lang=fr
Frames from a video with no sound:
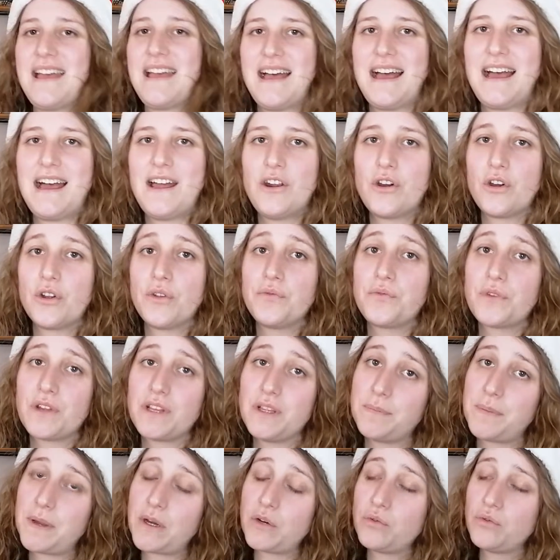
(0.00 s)
Alors une fois n'est
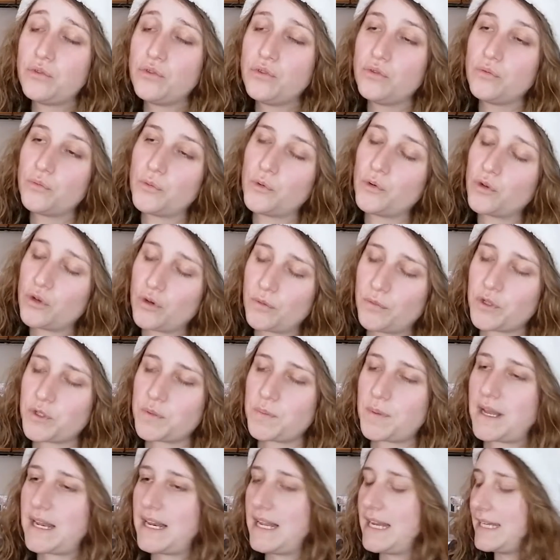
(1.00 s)
pas coutume, on commence
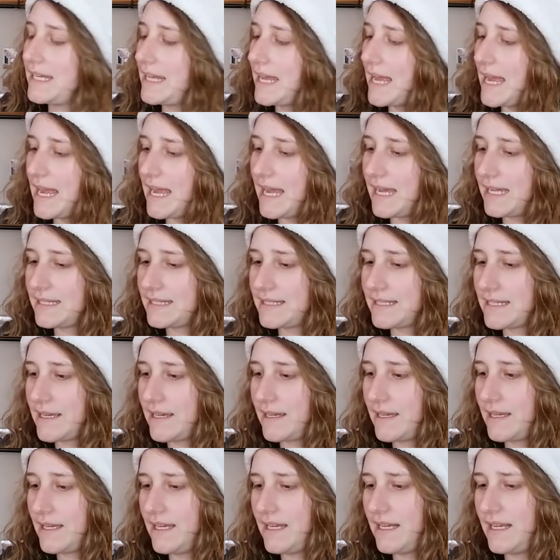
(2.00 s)
par la carte
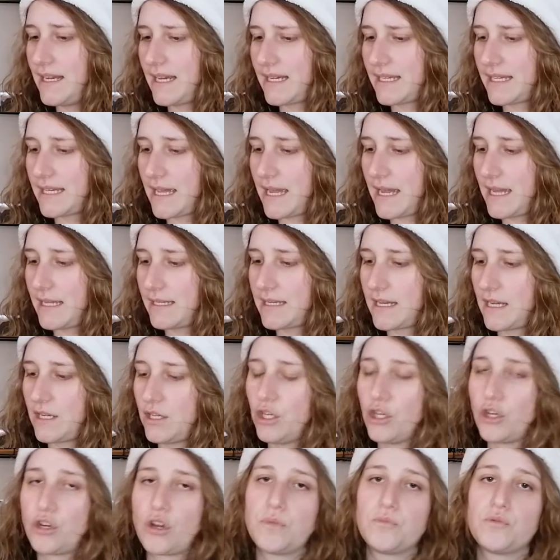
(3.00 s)
et la carte elle
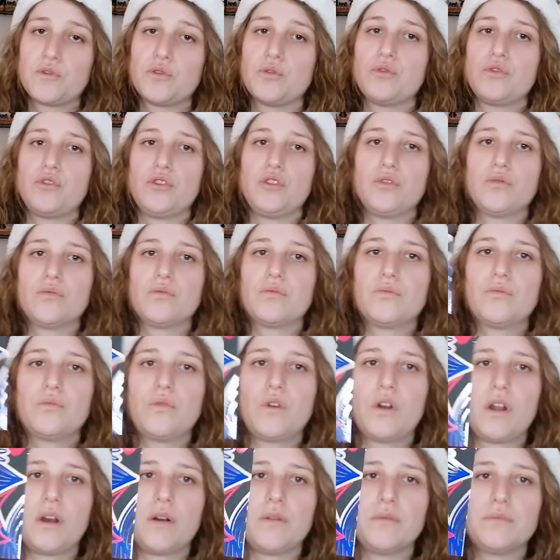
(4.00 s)
est comme ceci,
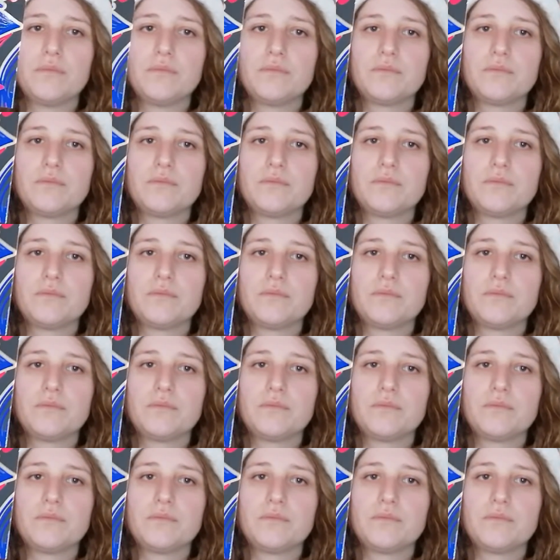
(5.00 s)
voilà.